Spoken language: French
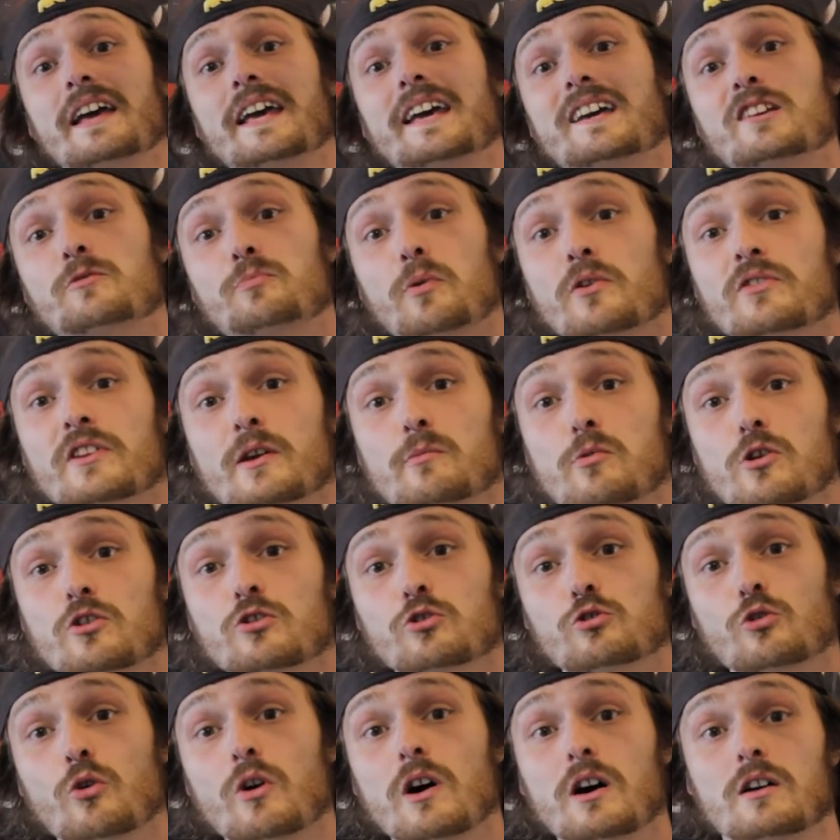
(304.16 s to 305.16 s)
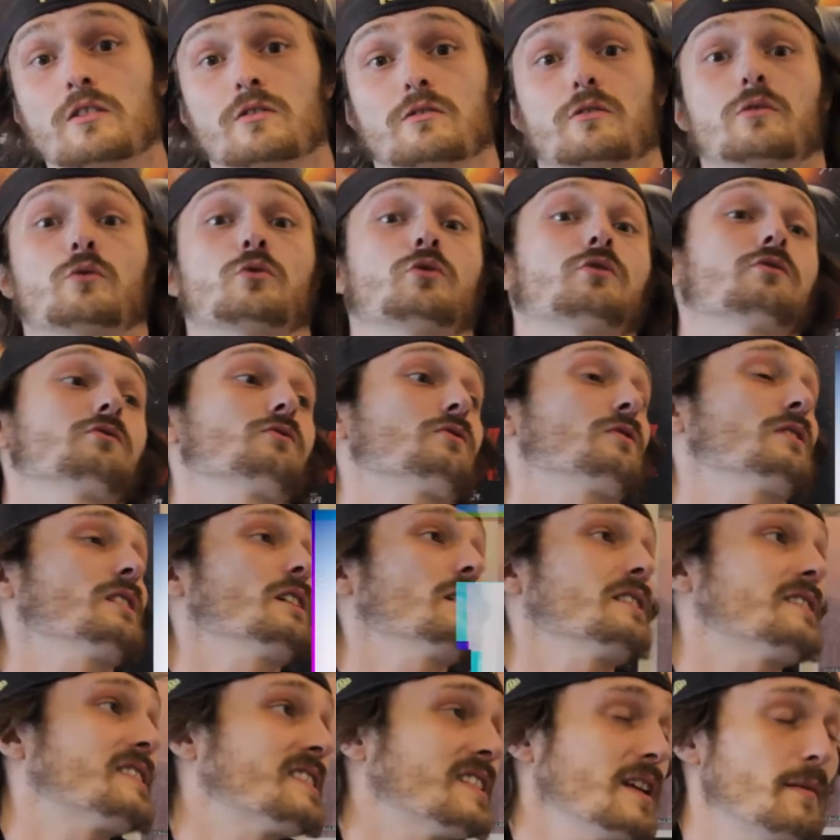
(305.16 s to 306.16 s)
et Expandables 3. Donc
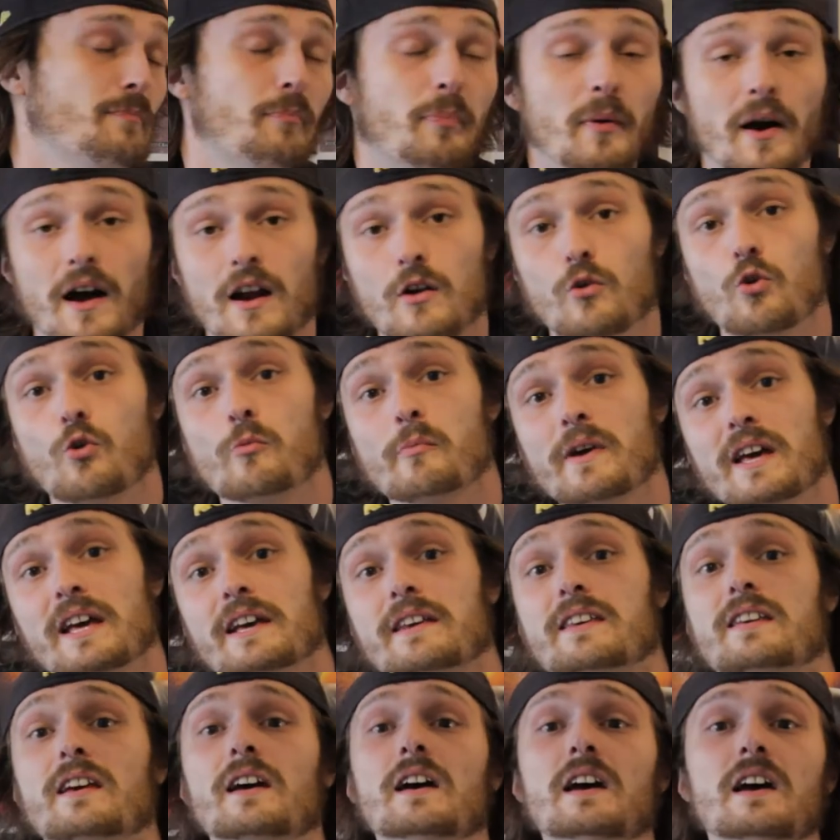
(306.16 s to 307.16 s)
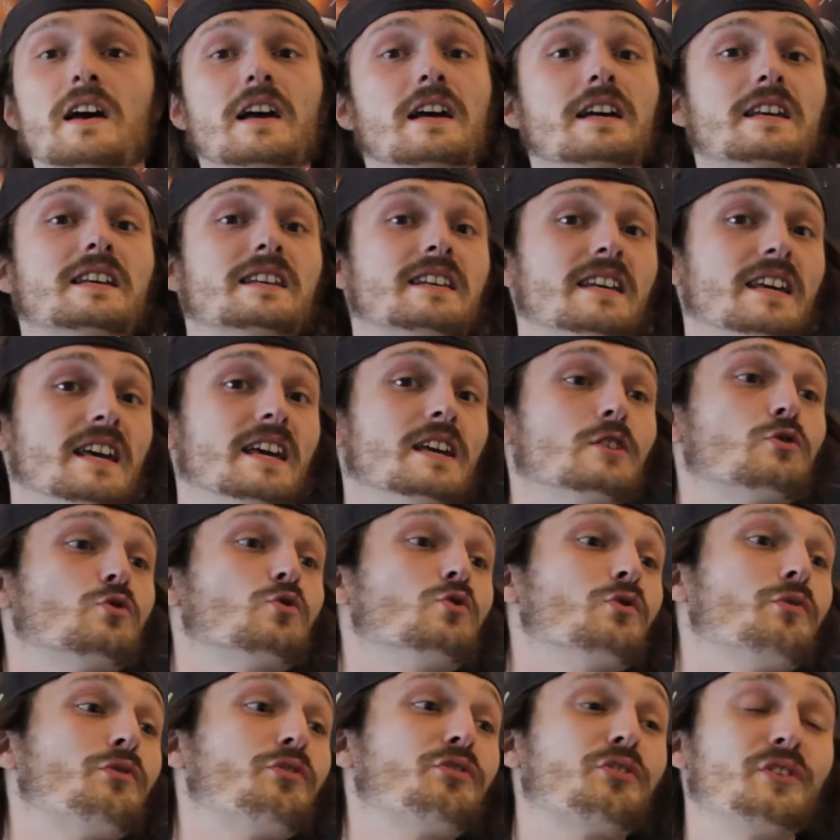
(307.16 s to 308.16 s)
c'est pas le mec qui est
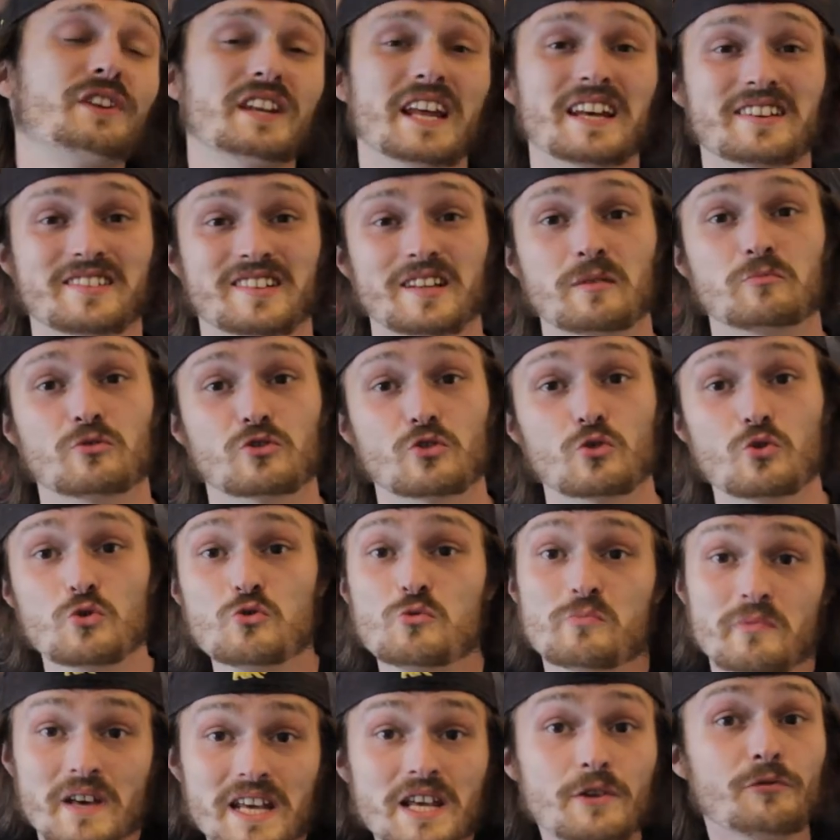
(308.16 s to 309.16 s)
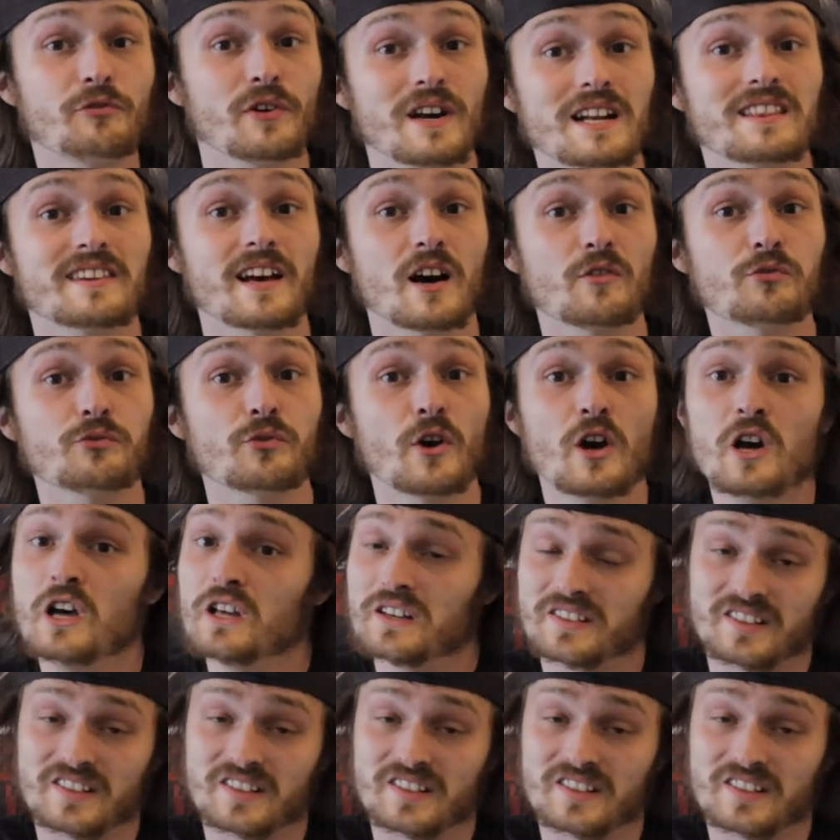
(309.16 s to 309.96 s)
d'une finesse absolue, mais il fait le taf.